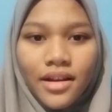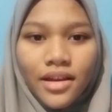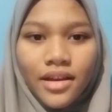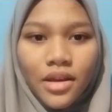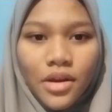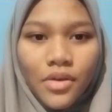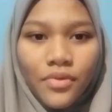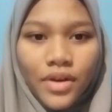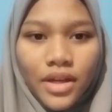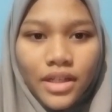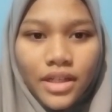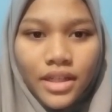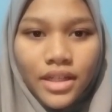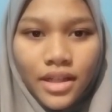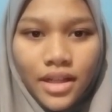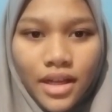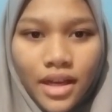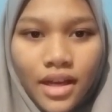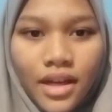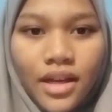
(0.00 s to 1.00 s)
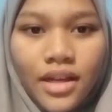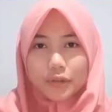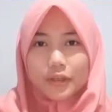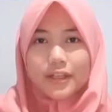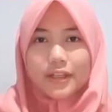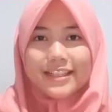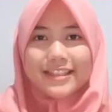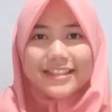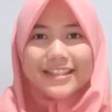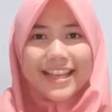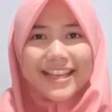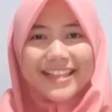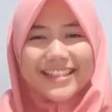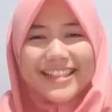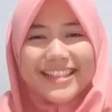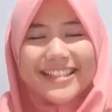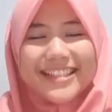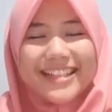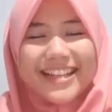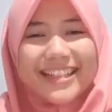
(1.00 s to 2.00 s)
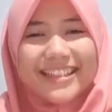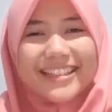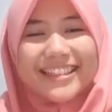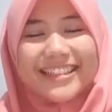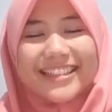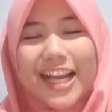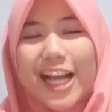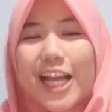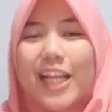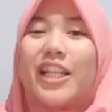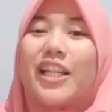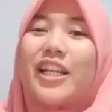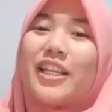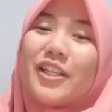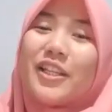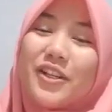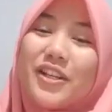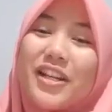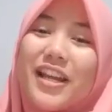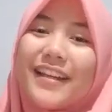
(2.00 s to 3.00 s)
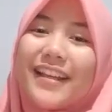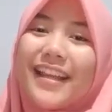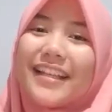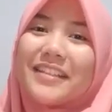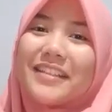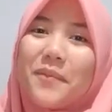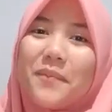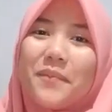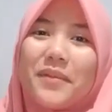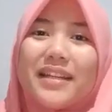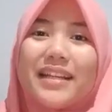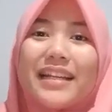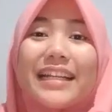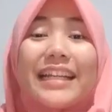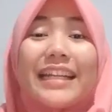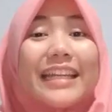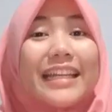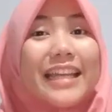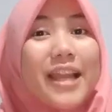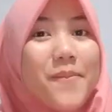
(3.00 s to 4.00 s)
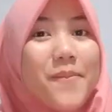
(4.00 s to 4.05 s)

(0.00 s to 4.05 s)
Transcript: Naya Fadila. Saya Jessica Tita Adelio dari SMP Negeri 6